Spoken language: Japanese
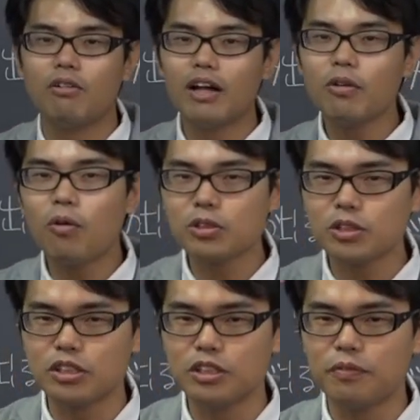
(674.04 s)
和の法
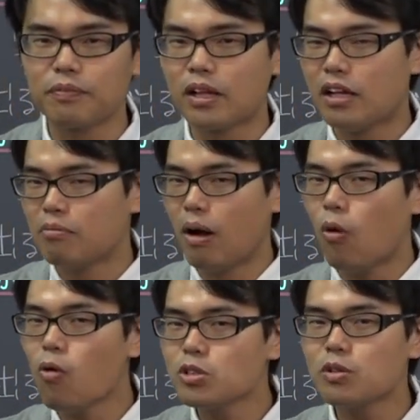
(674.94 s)
則、まあ、
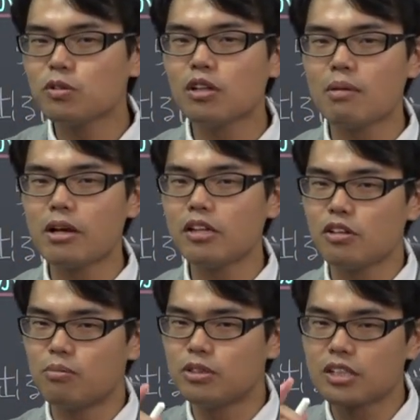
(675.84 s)
法則の名前で言
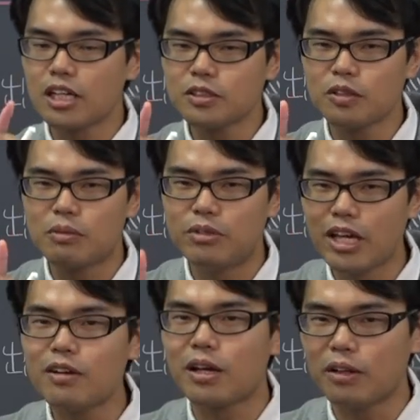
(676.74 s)
うと難しそうに見
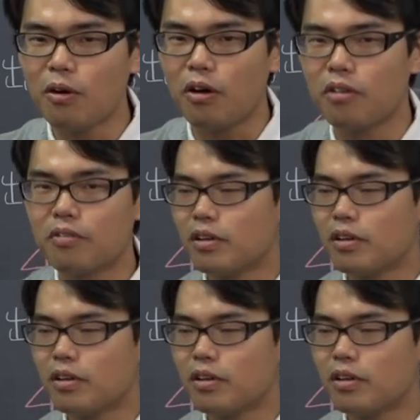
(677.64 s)
えるけど